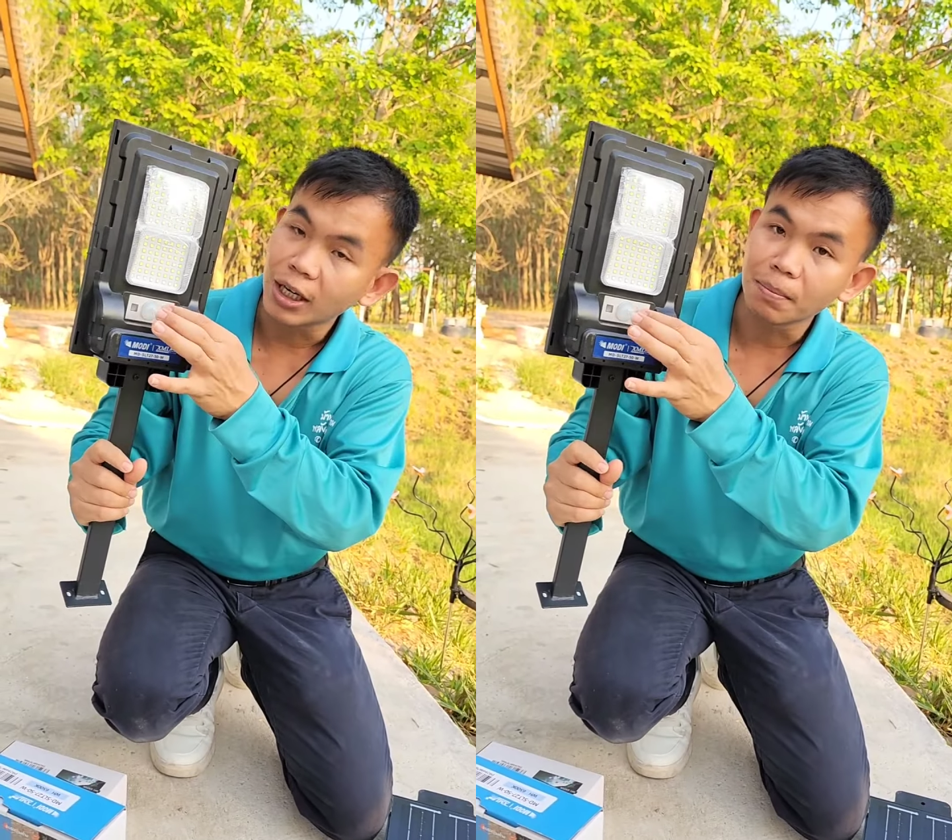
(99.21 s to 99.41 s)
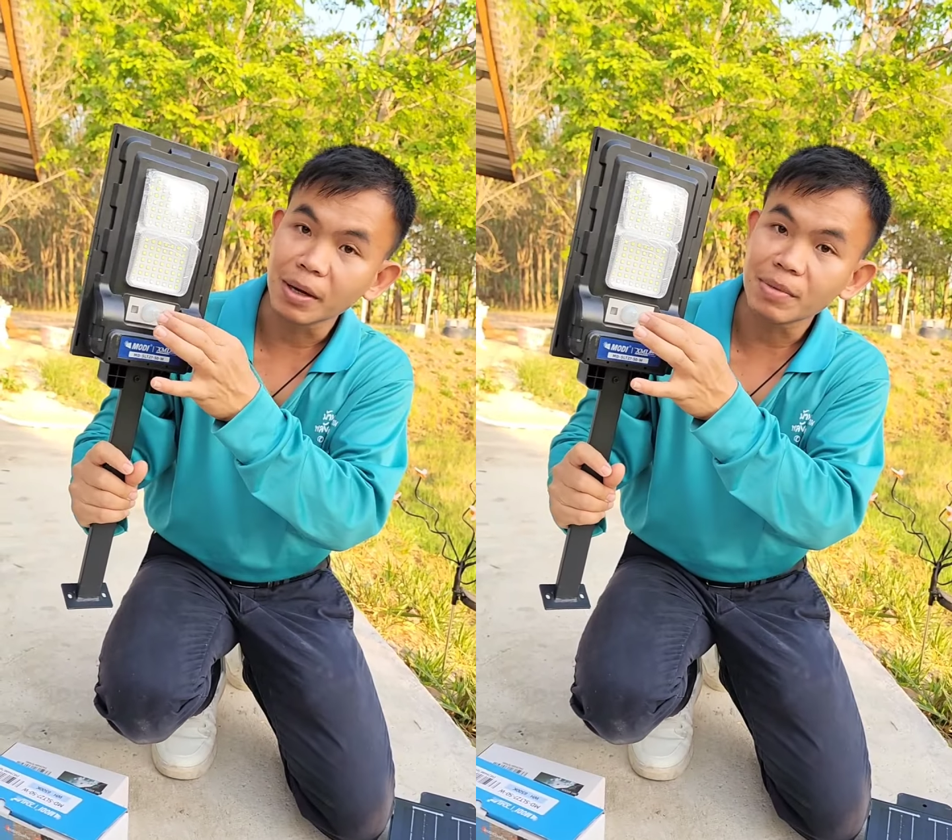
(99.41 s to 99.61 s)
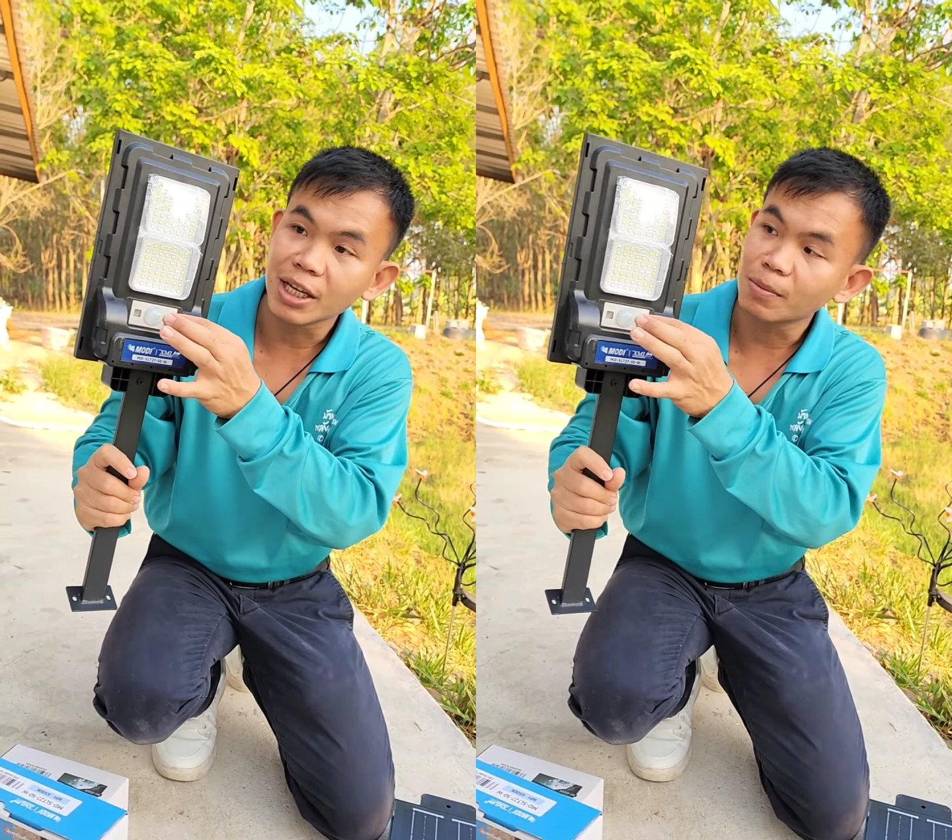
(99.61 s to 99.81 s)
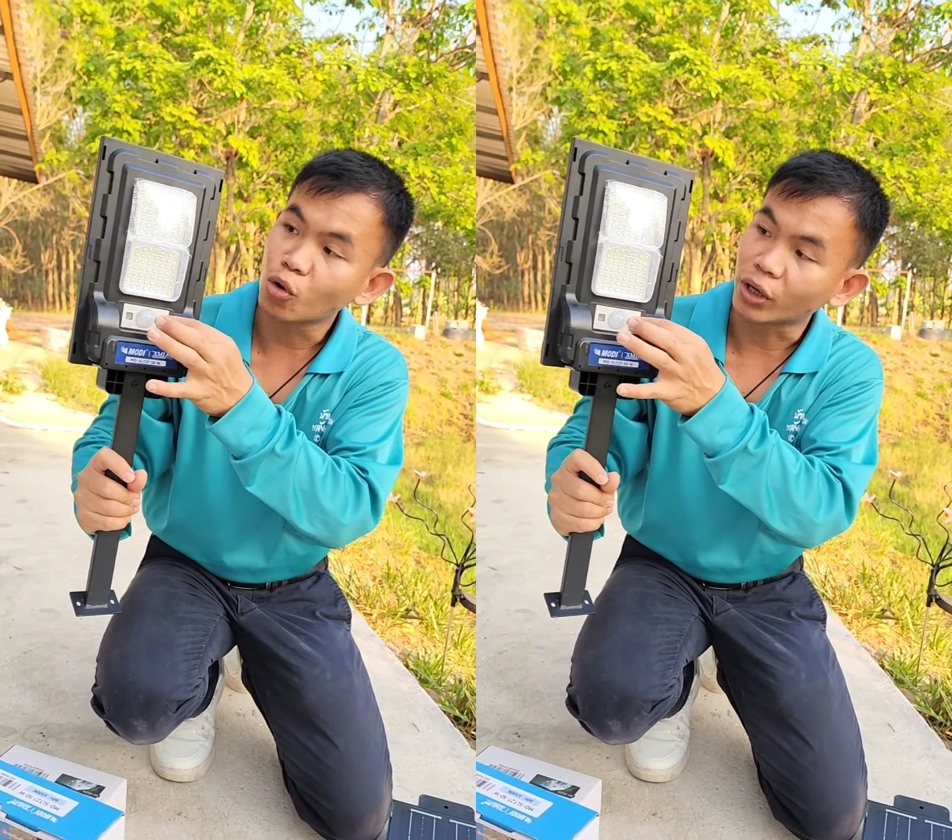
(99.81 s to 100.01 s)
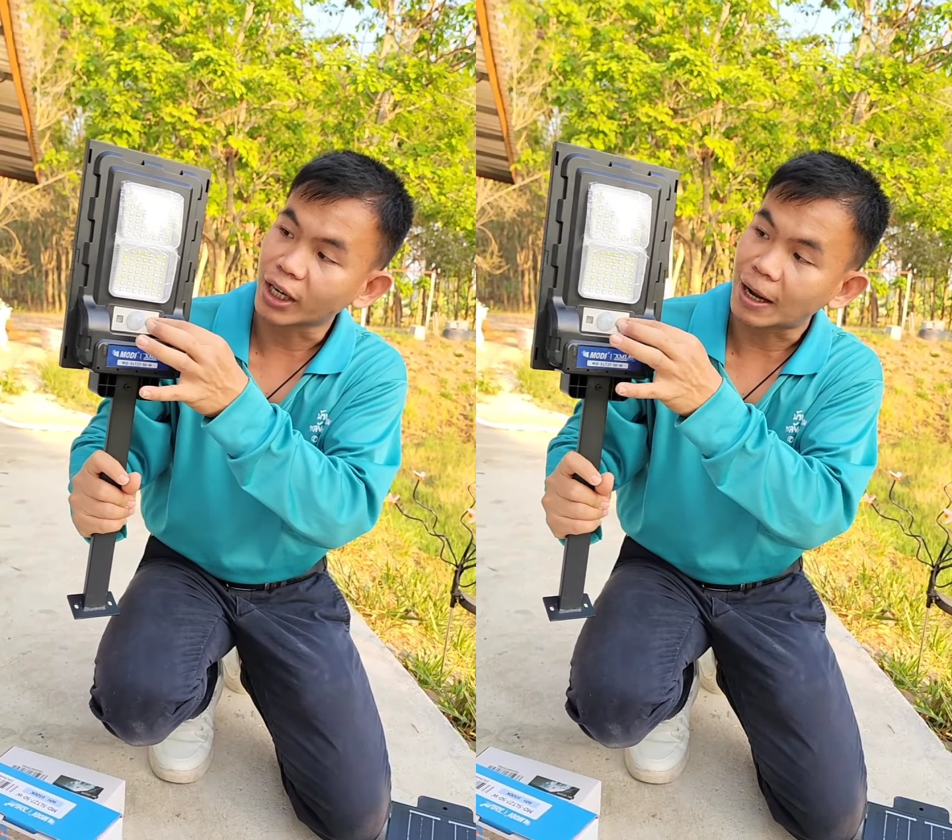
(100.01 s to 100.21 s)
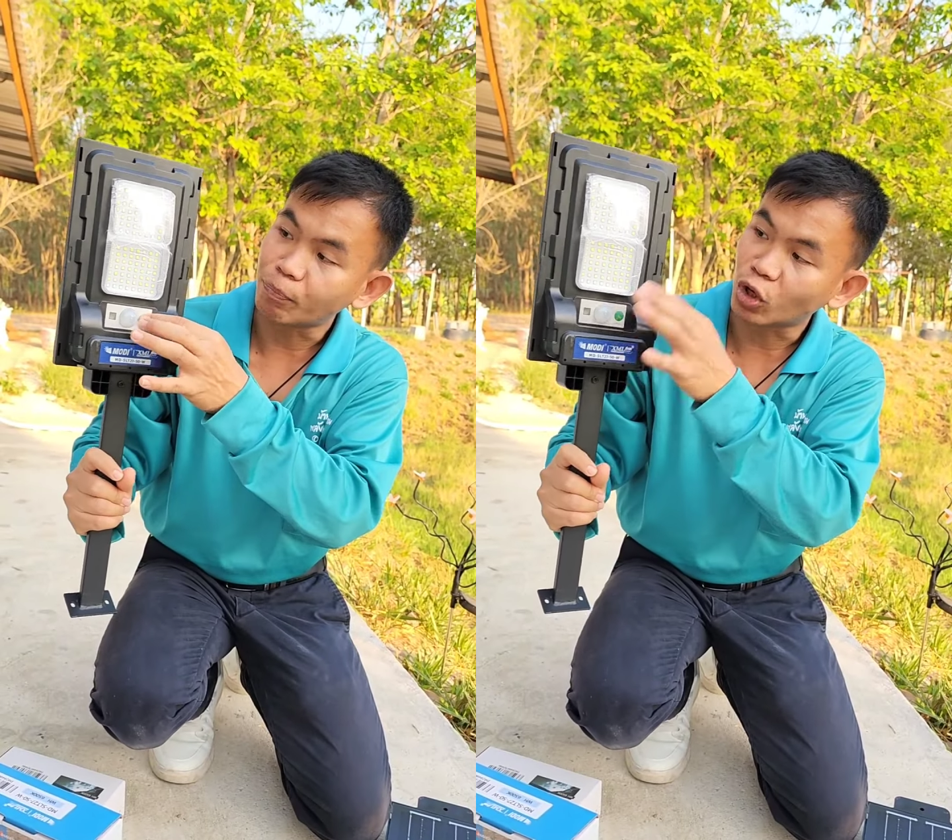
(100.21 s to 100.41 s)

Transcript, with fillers: เลยไม่มีรีโมทนะครับ